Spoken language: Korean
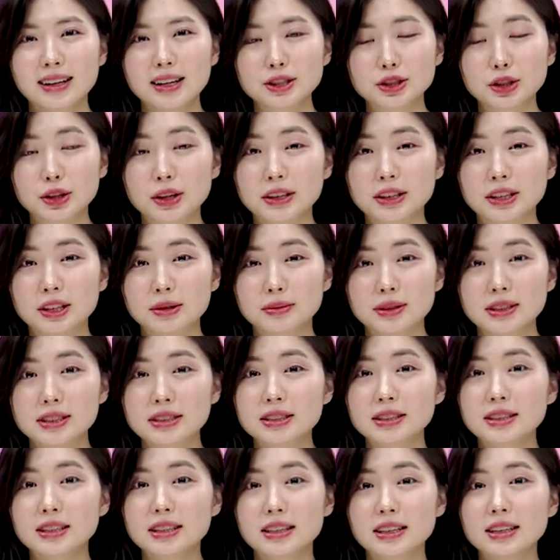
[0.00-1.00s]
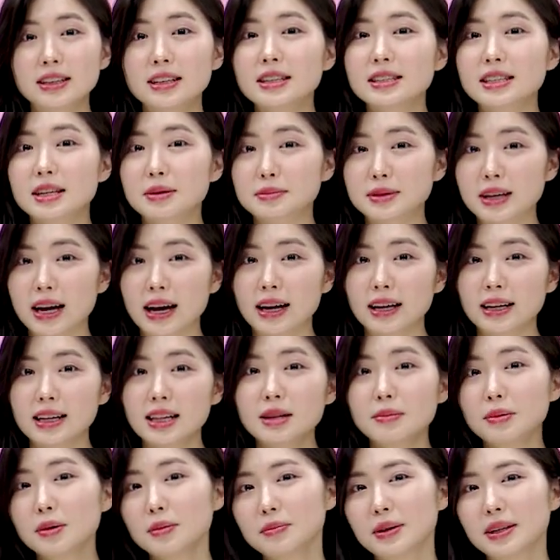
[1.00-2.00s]
저희 그럼 리스닝 일, 이, 삼, 사
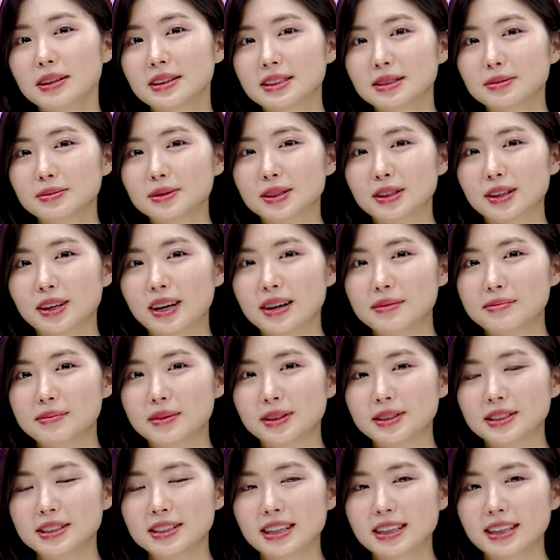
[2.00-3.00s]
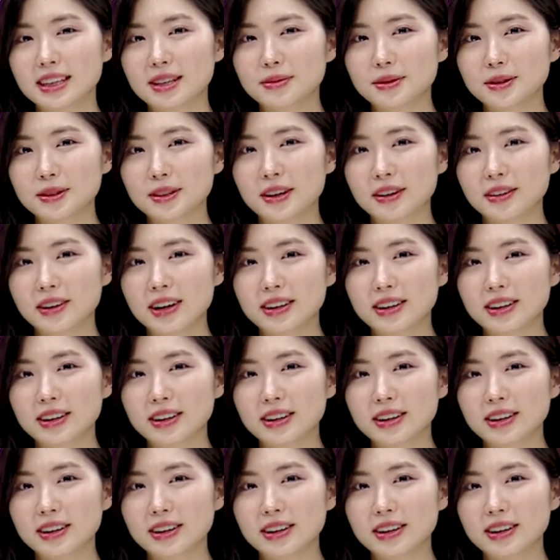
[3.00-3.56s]
일 번 파트부터 한번 시작해 보려고